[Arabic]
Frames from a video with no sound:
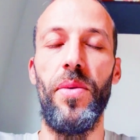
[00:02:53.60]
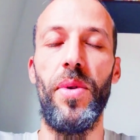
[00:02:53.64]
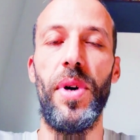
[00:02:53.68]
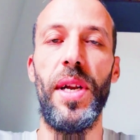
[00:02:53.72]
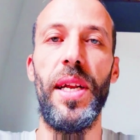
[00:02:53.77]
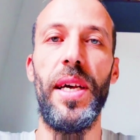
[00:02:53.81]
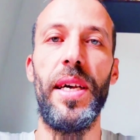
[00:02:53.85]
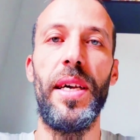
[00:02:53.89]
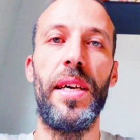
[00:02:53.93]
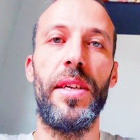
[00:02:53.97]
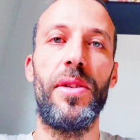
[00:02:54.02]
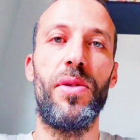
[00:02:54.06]

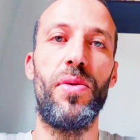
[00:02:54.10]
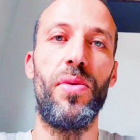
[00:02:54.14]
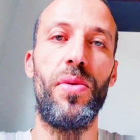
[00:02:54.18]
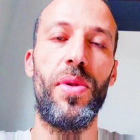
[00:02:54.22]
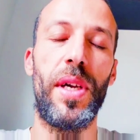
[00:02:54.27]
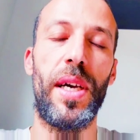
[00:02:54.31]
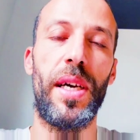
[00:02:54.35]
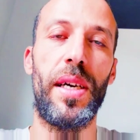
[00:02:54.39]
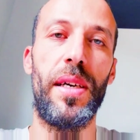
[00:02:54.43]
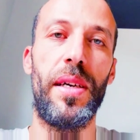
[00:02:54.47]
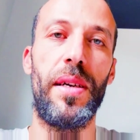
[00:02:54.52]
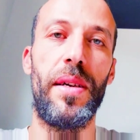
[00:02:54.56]
ولا
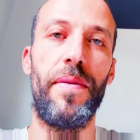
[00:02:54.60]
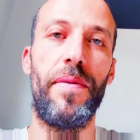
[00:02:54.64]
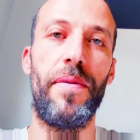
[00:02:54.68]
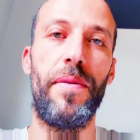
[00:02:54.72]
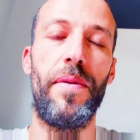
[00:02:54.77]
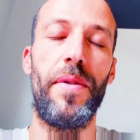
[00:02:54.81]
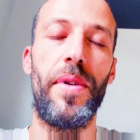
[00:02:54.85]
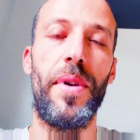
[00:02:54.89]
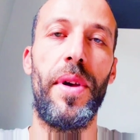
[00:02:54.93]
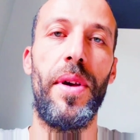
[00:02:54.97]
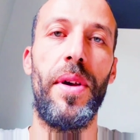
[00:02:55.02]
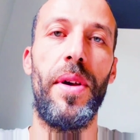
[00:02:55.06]
يأتونك
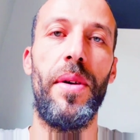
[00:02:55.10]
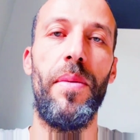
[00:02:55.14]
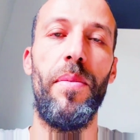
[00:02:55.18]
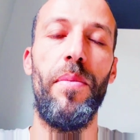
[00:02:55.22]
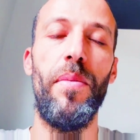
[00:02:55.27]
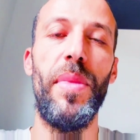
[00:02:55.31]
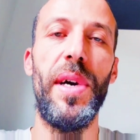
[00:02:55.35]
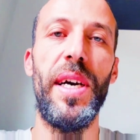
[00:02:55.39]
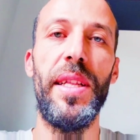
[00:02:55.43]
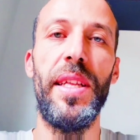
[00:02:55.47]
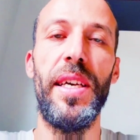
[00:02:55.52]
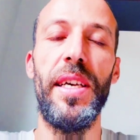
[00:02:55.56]

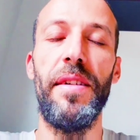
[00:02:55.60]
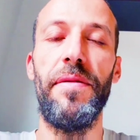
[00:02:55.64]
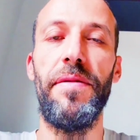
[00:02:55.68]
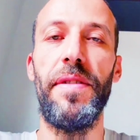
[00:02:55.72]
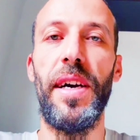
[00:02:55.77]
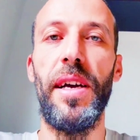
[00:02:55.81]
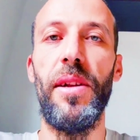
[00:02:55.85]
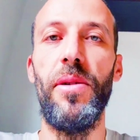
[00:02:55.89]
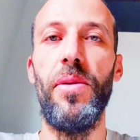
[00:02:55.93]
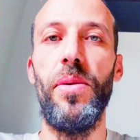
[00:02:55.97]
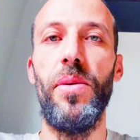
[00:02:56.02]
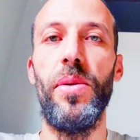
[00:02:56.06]
ماذا
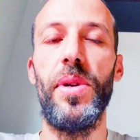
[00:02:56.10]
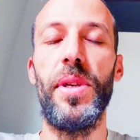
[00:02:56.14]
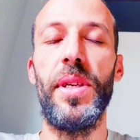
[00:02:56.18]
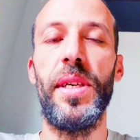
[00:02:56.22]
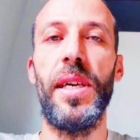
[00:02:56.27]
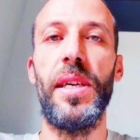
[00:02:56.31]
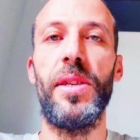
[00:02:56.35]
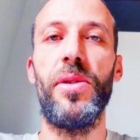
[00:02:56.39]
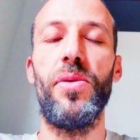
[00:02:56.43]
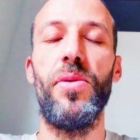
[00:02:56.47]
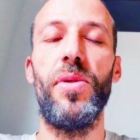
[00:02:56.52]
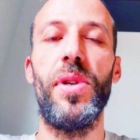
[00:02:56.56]
يفعلون؟
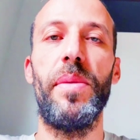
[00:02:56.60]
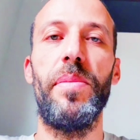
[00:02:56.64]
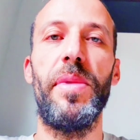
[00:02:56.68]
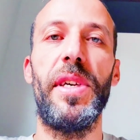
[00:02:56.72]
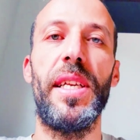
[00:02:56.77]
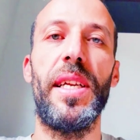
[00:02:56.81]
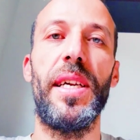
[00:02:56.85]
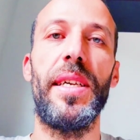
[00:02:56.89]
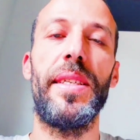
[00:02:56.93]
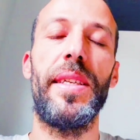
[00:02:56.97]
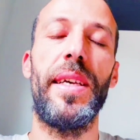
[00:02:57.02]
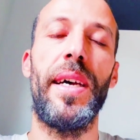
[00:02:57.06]
يأتون
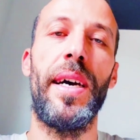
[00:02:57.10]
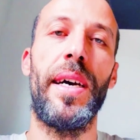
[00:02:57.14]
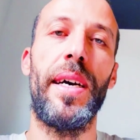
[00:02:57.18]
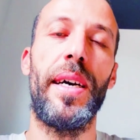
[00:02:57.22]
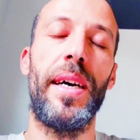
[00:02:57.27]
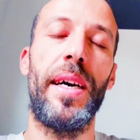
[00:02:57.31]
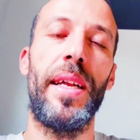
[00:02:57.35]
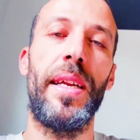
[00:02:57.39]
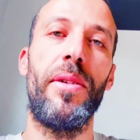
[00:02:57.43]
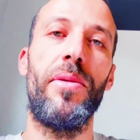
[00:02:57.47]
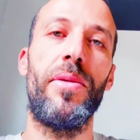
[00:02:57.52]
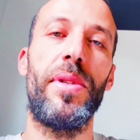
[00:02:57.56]
بناس
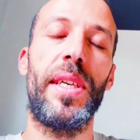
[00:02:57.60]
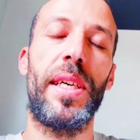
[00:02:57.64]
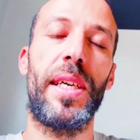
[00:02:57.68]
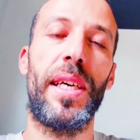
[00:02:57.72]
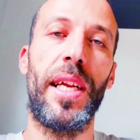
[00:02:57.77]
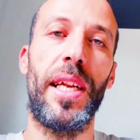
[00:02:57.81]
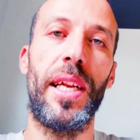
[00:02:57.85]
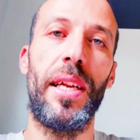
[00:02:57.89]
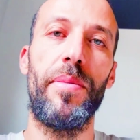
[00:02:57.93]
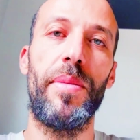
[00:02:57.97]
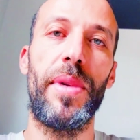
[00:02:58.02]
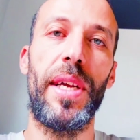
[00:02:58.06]
آخرين
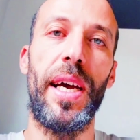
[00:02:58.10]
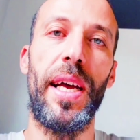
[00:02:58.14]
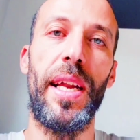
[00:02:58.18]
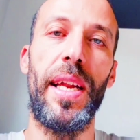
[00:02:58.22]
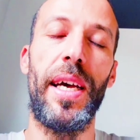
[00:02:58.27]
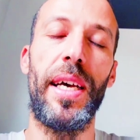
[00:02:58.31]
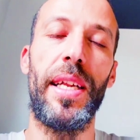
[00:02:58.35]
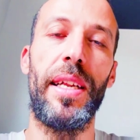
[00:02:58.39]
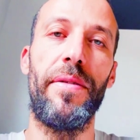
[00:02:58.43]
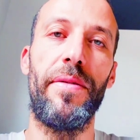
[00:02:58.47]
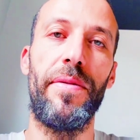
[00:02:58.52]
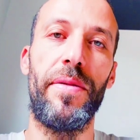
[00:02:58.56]
وتكلمنا
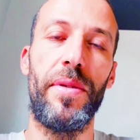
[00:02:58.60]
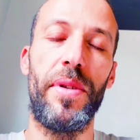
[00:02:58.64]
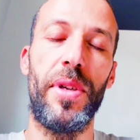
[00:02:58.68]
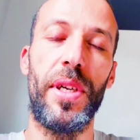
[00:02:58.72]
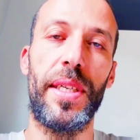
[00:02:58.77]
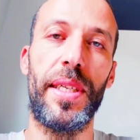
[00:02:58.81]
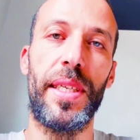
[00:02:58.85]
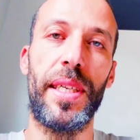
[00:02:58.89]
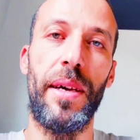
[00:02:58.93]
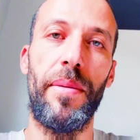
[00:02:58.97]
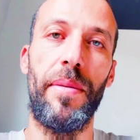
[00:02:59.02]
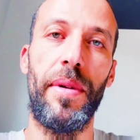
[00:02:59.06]
على هذا في
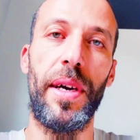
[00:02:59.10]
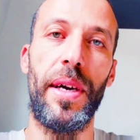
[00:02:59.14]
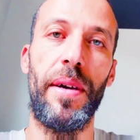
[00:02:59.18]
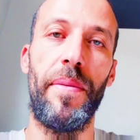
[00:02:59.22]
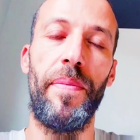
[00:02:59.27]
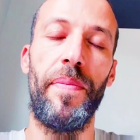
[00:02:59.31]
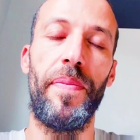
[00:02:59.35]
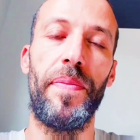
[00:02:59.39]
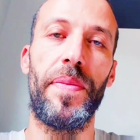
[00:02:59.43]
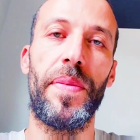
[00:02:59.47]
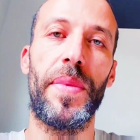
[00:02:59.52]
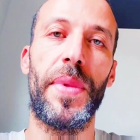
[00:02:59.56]
فيديوهات
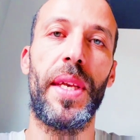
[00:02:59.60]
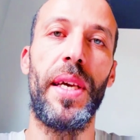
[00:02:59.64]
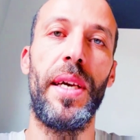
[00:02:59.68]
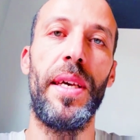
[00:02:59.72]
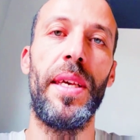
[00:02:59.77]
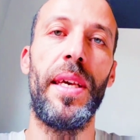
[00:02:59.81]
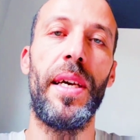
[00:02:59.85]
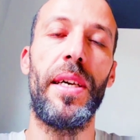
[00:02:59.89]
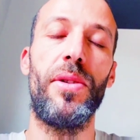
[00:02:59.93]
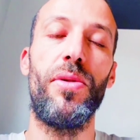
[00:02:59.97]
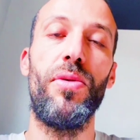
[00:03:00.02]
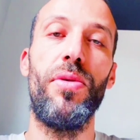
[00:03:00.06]
سابقة
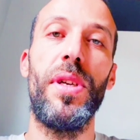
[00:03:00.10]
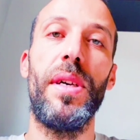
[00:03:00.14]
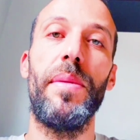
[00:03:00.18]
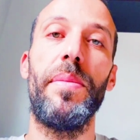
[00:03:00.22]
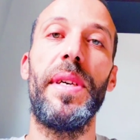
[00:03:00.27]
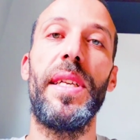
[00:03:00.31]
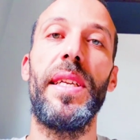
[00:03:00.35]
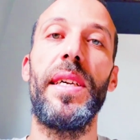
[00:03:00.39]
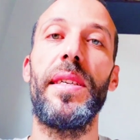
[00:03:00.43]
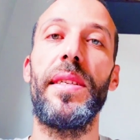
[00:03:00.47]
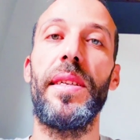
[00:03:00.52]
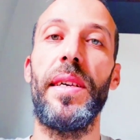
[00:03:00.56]
يأتون
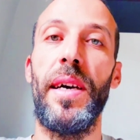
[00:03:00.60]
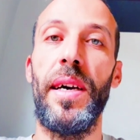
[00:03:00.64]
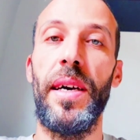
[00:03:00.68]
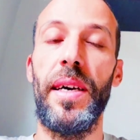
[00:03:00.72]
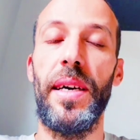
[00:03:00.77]
بناس